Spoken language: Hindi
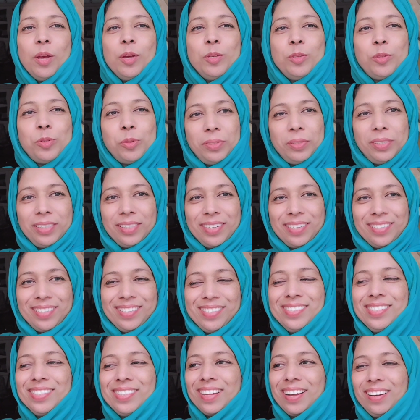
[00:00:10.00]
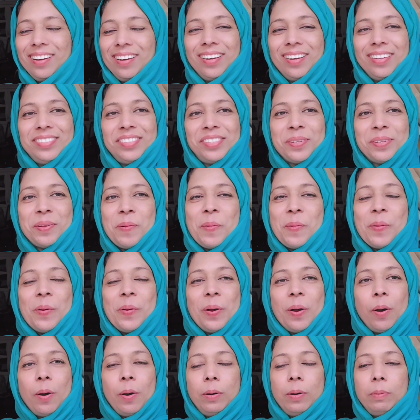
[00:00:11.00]
छुट्टी का दिन था आज
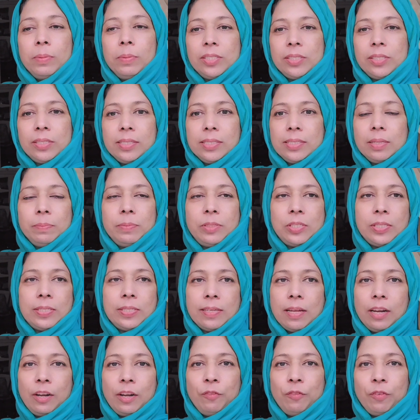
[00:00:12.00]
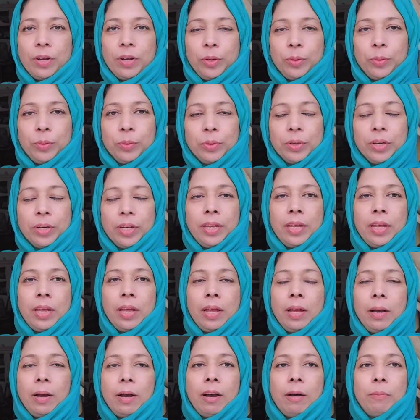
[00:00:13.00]
और माशाल्लाह से बच्चे सारे फारिग हो गए हैं
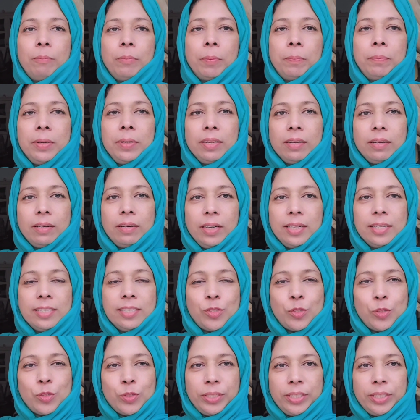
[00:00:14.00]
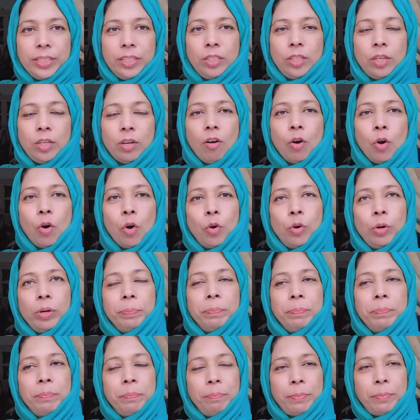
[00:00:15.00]
आप अपनी कर रहे हैं स्टडी और
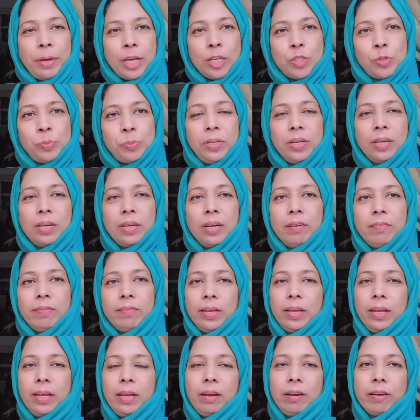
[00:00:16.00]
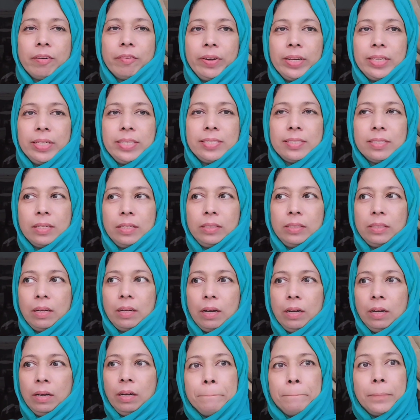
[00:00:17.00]
मैच भी लगा हुआ है अफ़गानिस्तान
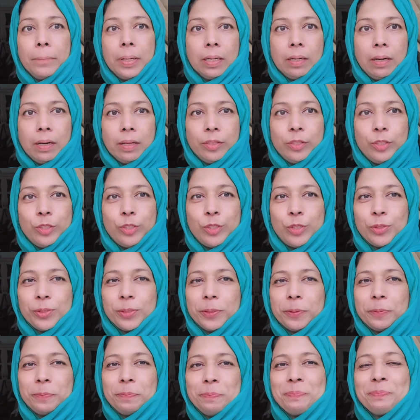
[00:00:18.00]
का बांग्लादेश का